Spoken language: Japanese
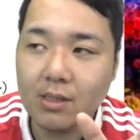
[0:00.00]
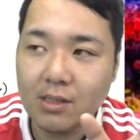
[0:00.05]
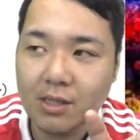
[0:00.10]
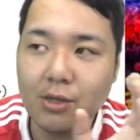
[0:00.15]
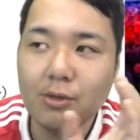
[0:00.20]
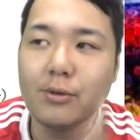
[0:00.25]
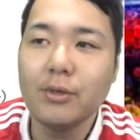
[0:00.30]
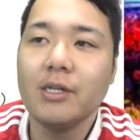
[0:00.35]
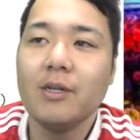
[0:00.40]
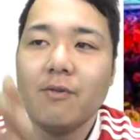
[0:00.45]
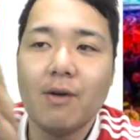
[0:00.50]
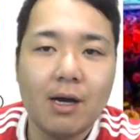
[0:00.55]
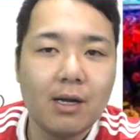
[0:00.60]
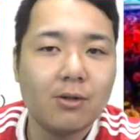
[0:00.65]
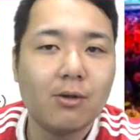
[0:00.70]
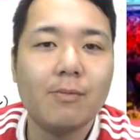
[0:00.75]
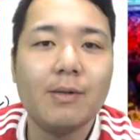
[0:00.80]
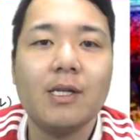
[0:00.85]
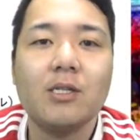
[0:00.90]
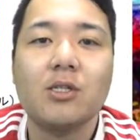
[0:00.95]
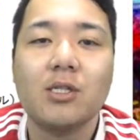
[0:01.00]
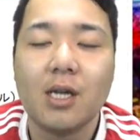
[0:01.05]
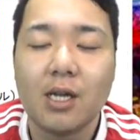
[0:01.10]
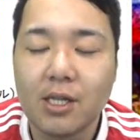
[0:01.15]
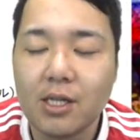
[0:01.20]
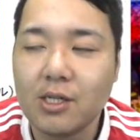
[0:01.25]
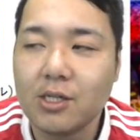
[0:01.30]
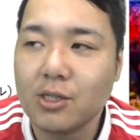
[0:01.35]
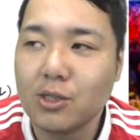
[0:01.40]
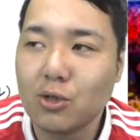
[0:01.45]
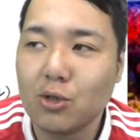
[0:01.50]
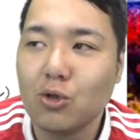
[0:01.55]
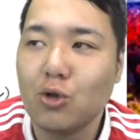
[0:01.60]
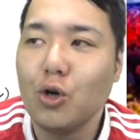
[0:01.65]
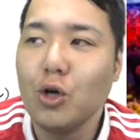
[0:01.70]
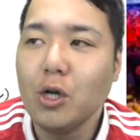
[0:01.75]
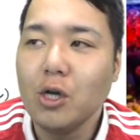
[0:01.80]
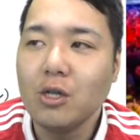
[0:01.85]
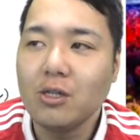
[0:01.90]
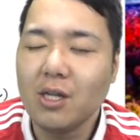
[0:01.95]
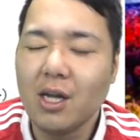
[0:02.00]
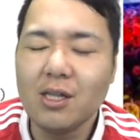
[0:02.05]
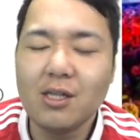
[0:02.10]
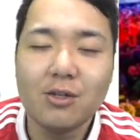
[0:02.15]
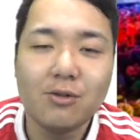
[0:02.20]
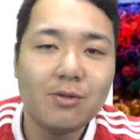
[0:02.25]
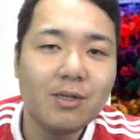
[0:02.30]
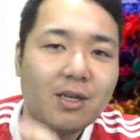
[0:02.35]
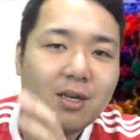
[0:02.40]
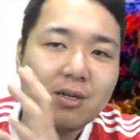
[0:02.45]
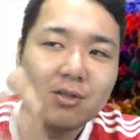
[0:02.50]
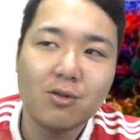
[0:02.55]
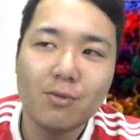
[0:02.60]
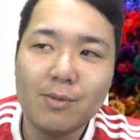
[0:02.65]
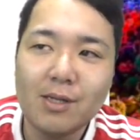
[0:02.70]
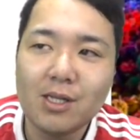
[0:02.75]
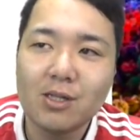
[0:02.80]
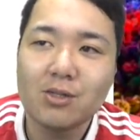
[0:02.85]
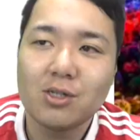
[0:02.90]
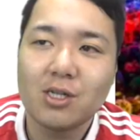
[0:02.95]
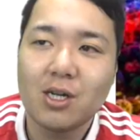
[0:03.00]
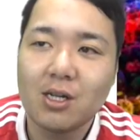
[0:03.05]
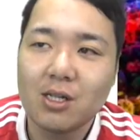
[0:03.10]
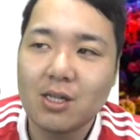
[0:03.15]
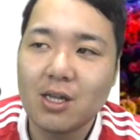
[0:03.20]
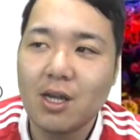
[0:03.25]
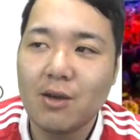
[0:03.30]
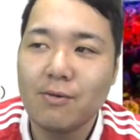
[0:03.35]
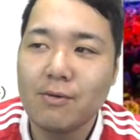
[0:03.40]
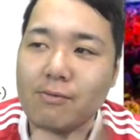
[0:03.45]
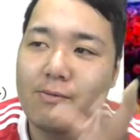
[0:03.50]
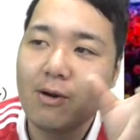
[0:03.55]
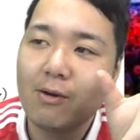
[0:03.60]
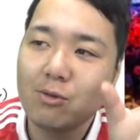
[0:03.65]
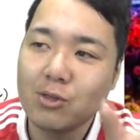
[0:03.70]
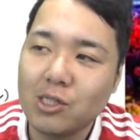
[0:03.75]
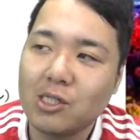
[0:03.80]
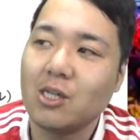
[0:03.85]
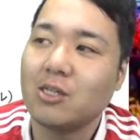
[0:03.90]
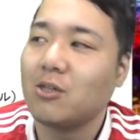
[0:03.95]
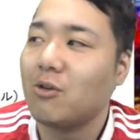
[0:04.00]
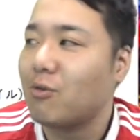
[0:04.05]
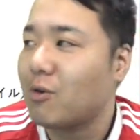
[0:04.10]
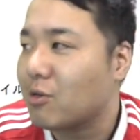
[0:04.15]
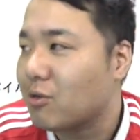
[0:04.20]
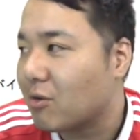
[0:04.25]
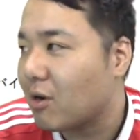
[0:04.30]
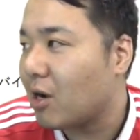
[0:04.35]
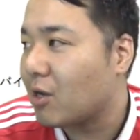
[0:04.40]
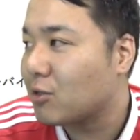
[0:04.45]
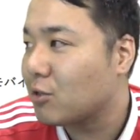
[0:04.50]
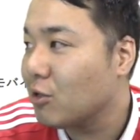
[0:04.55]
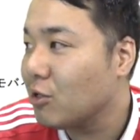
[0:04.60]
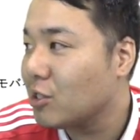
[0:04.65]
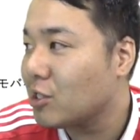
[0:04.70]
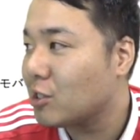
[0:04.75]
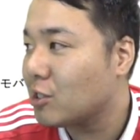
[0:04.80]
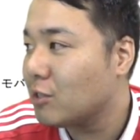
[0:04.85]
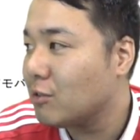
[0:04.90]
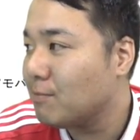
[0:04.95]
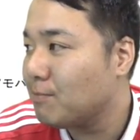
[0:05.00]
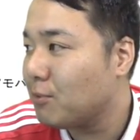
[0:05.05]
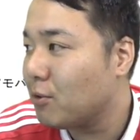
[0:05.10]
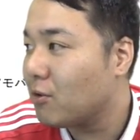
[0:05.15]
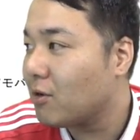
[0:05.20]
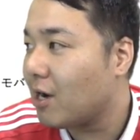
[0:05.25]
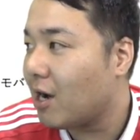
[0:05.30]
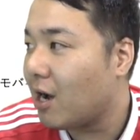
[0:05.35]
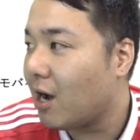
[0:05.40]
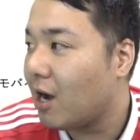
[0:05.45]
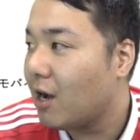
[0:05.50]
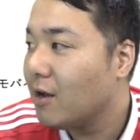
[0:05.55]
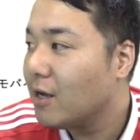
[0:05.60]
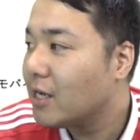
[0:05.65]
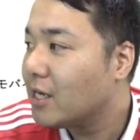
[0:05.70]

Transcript: で、ウイイレはノミネートされてる。その、なんでウイイレはノミネートされて FIFA 落ちちゃったのかとか、そういう寸評が、